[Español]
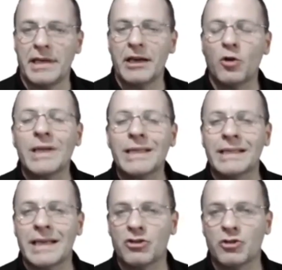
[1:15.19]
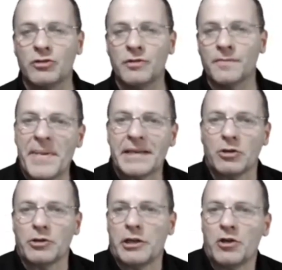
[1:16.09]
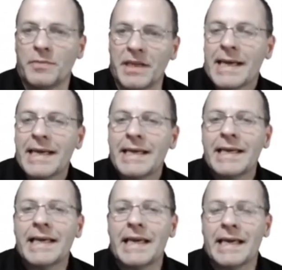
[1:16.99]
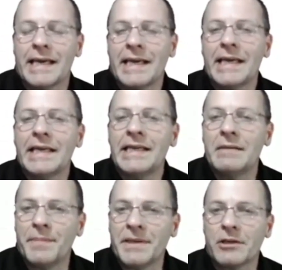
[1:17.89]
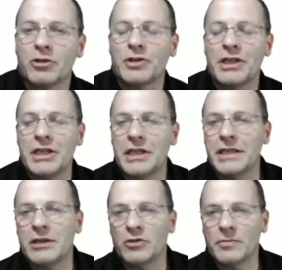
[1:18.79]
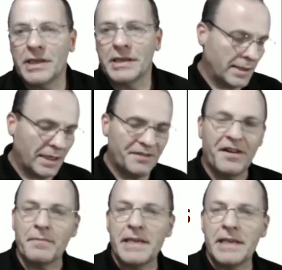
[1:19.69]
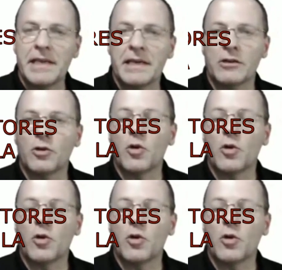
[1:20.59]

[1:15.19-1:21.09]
La cuarta razón, perro y el hombre, es que en el perro y en el hombre la familia